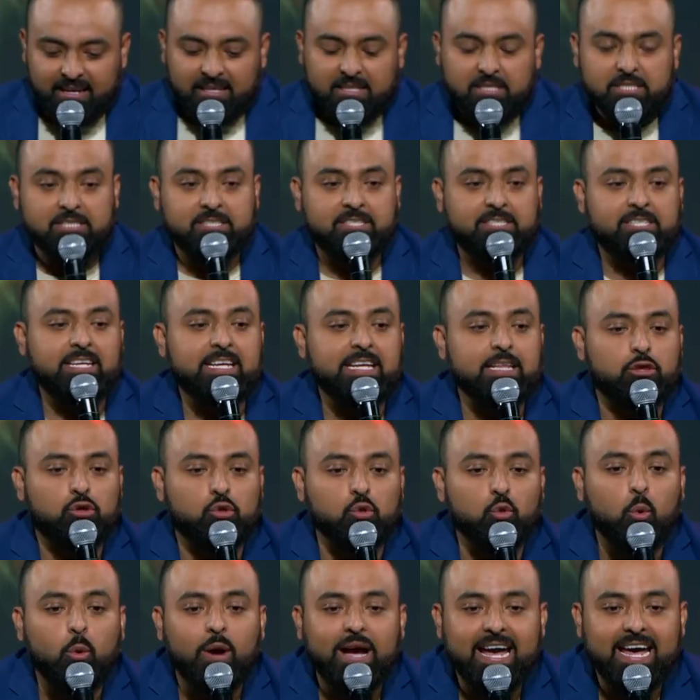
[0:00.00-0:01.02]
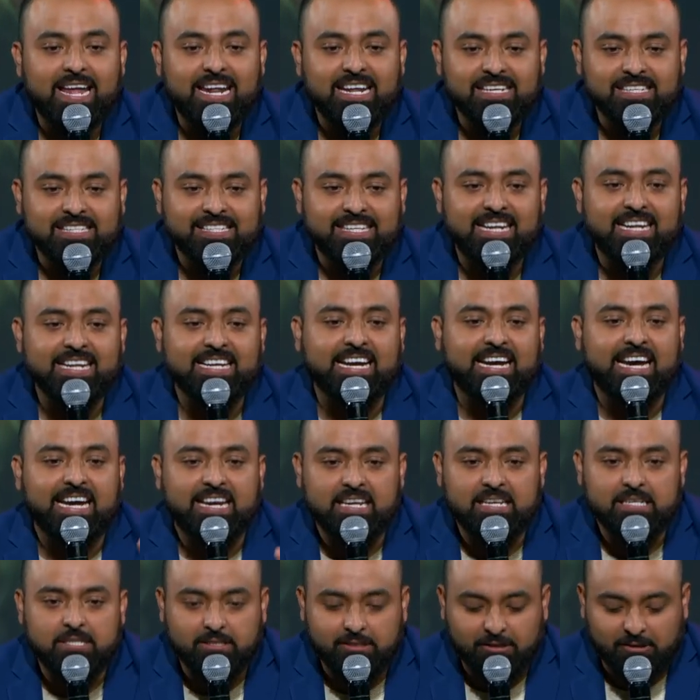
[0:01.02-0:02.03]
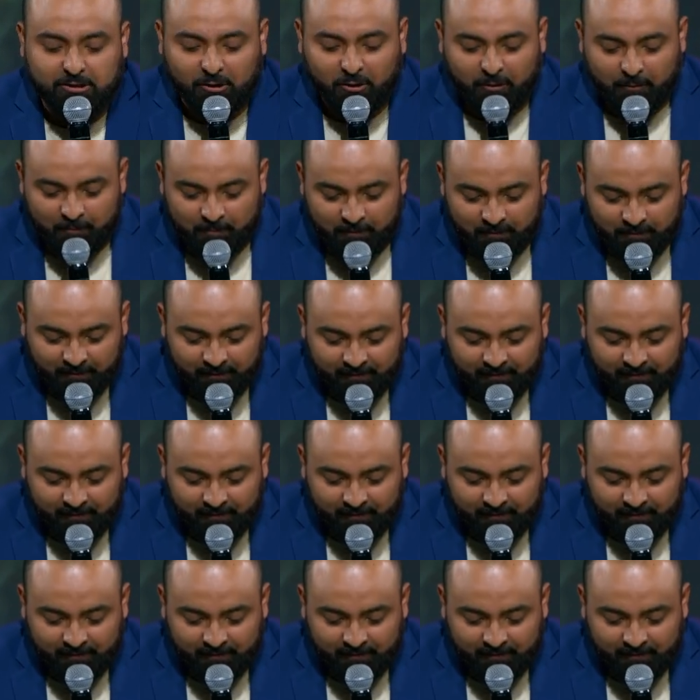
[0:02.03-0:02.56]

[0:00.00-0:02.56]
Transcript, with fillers: si tú eres el Cristo,